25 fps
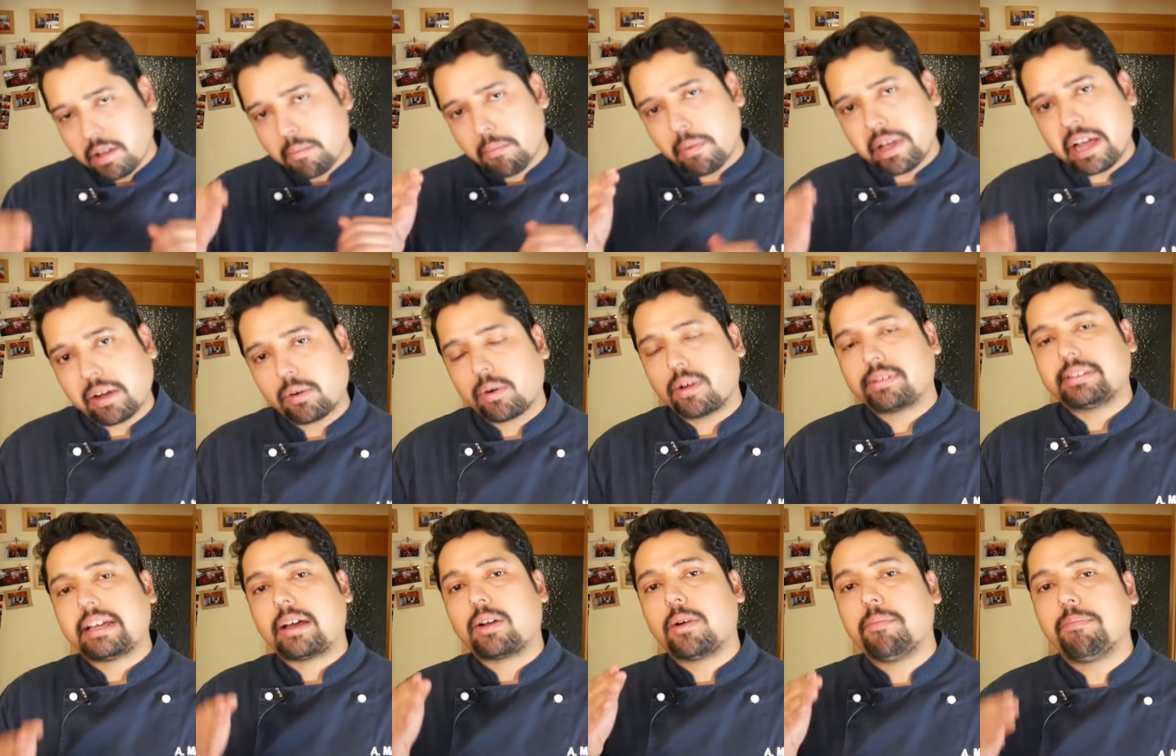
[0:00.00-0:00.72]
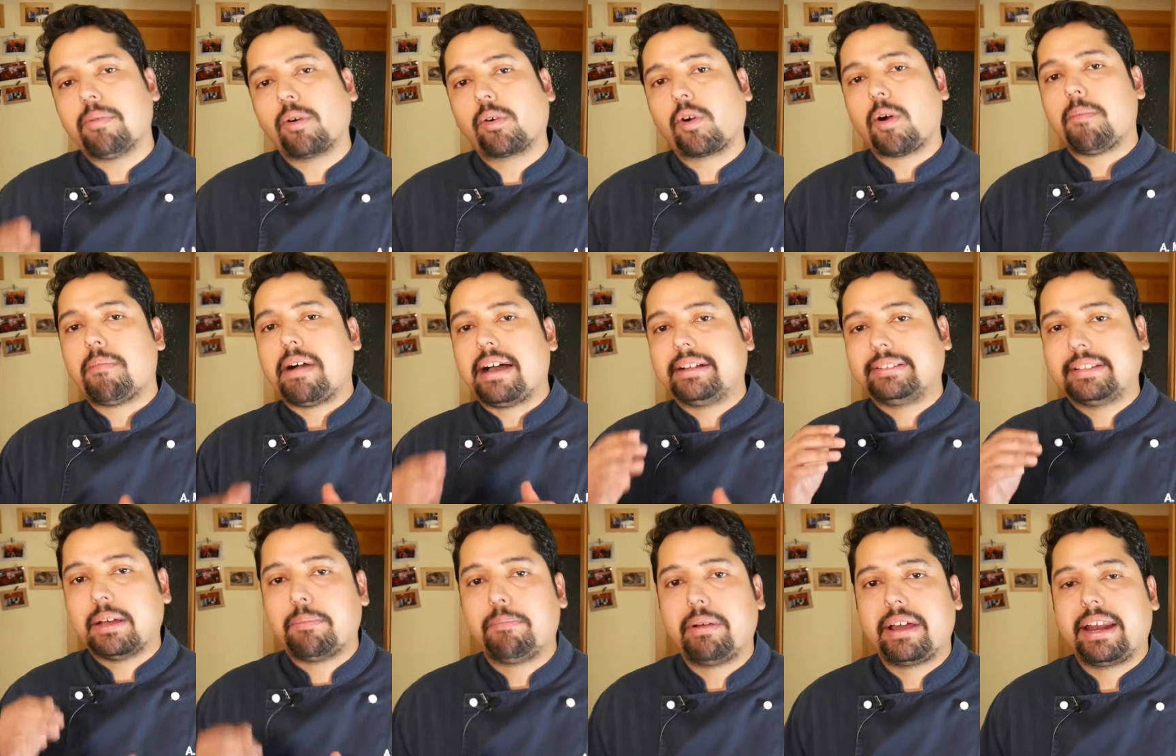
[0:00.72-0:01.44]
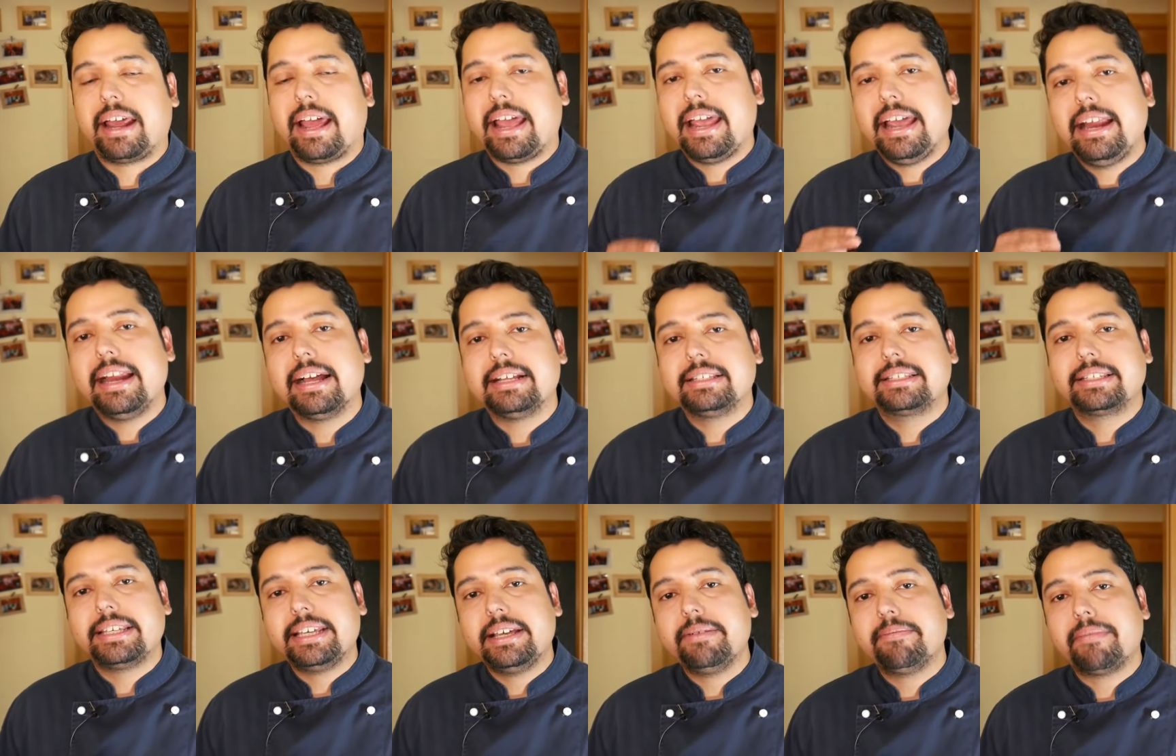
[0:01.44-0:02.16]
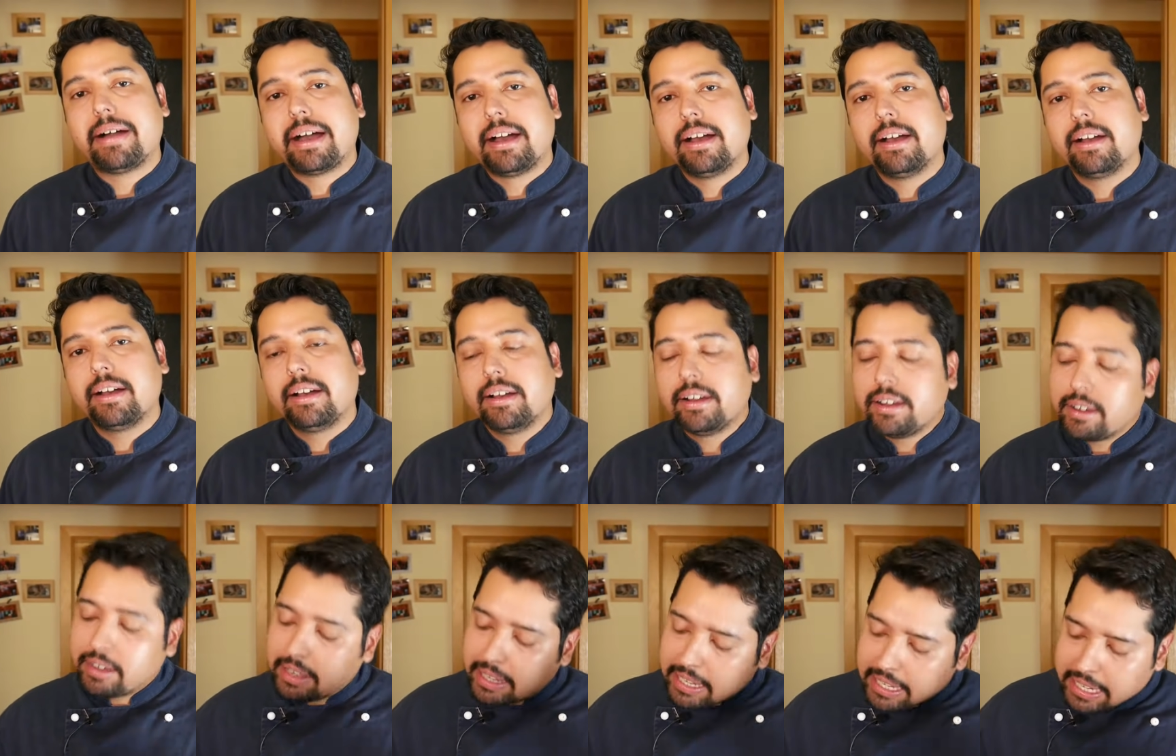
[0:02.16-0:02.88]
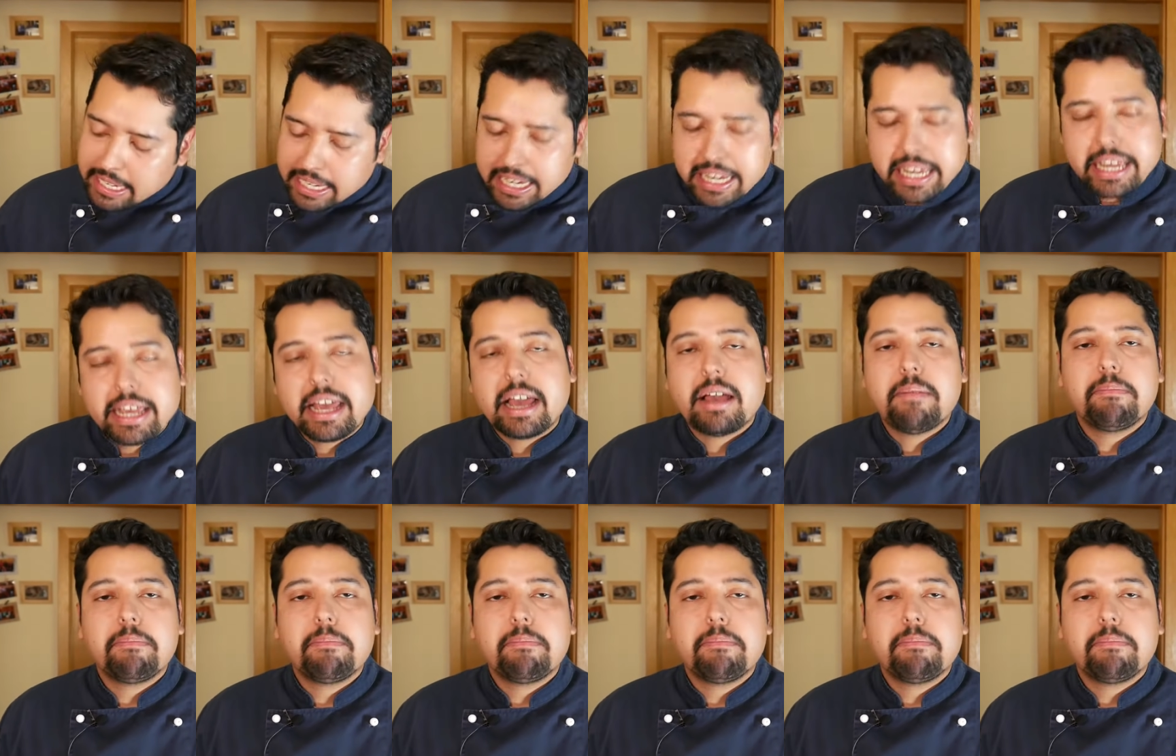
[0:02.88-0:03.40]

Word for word: Voy a cortar un poco más de perejil encima y a